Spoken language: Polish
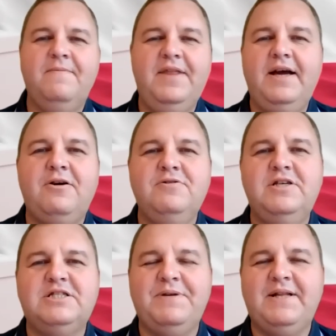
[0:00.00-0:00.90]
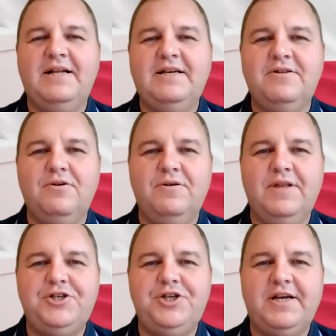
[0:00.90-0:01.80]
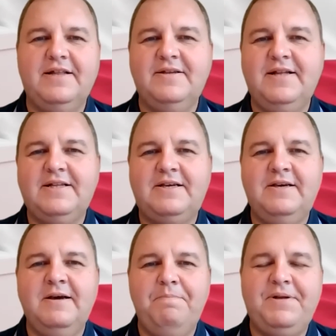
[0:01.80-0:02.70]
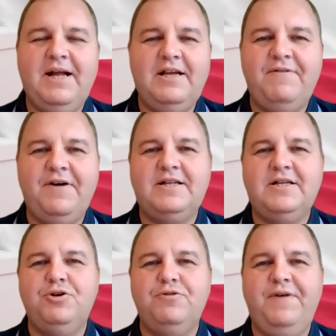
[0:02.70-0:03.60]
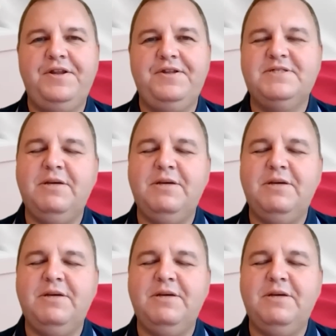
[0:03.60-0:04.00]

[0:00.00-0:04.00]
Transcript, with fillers: Na koniec pytanie do naszej kandydatki. Pytanie w charakterze otwartym.